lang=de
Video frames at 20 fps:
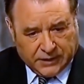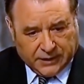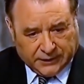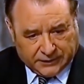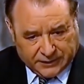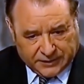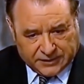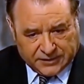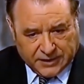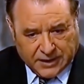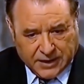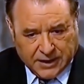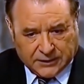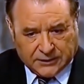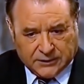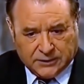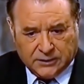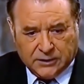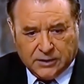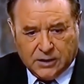die
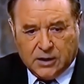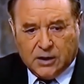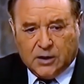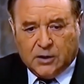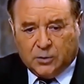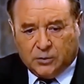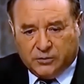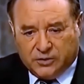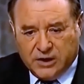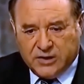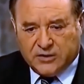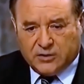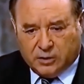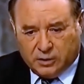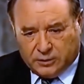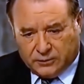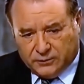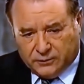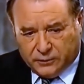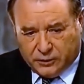Adressaten. Ja. Und die
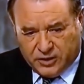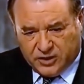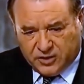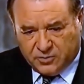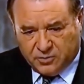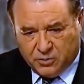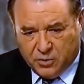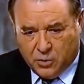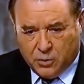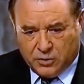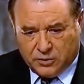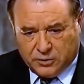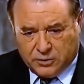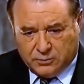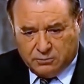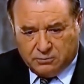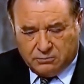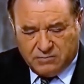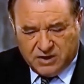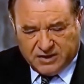sollten von diesem
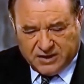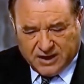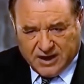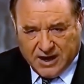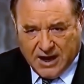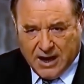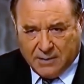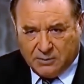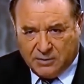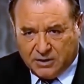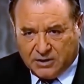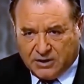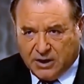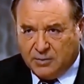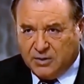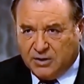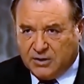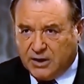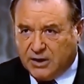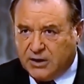bösen, miserablen
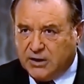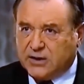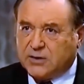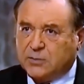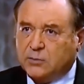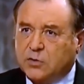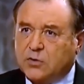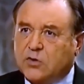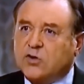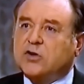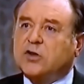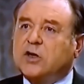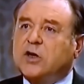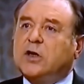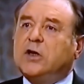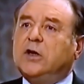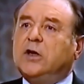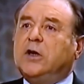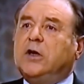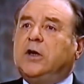Kapitalismus
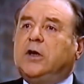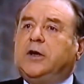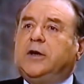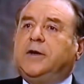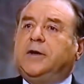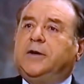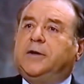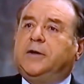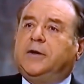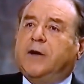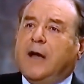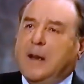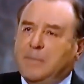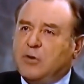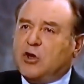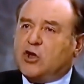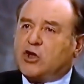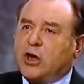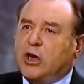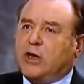äh, äh,
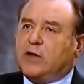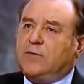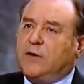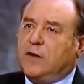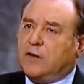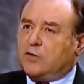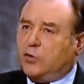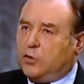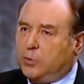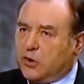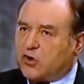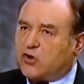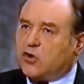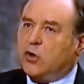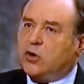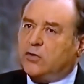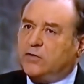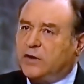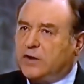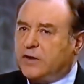abgeschreckt werden, sollen
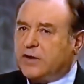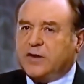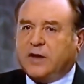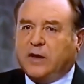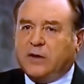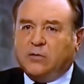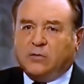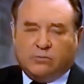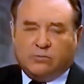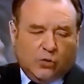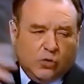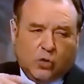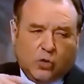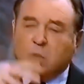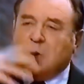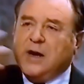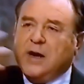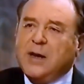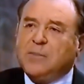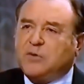überzeugt werden, dass es ein
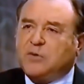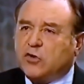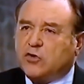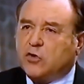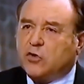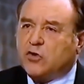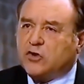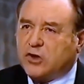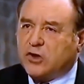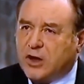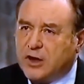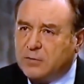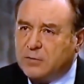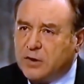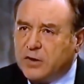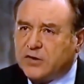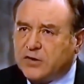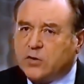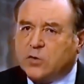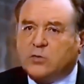überlebtes System
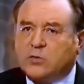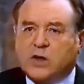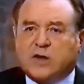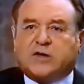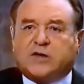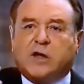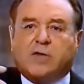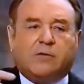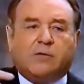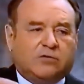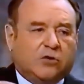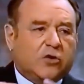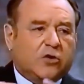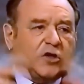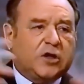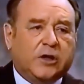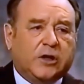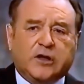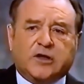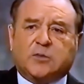ist und dass der
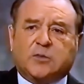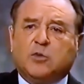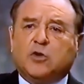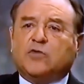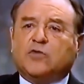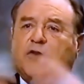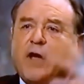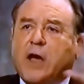Sozialismus